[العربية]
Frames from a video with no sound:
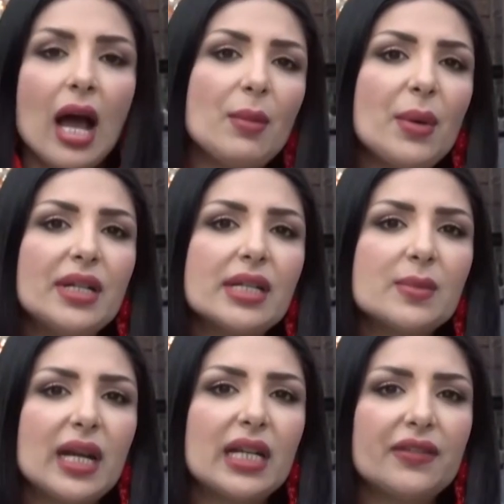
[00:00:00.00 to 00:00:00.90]
أما
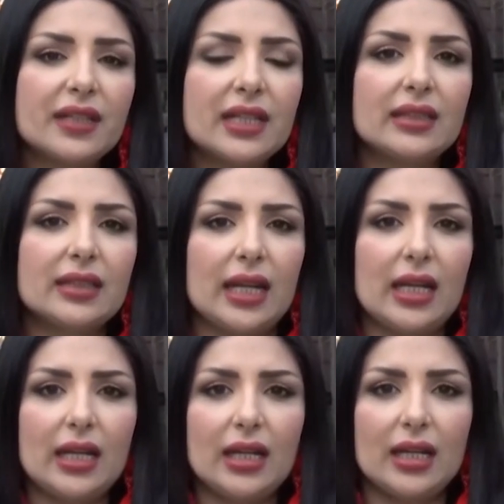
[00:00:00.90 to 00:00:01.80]
بالنسبة لفترة
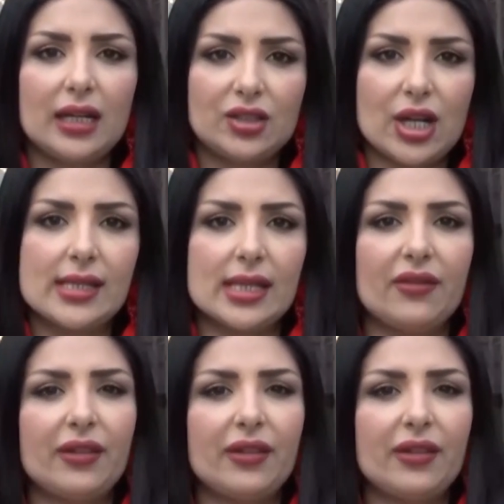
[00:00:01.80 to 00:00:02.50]
الجلسة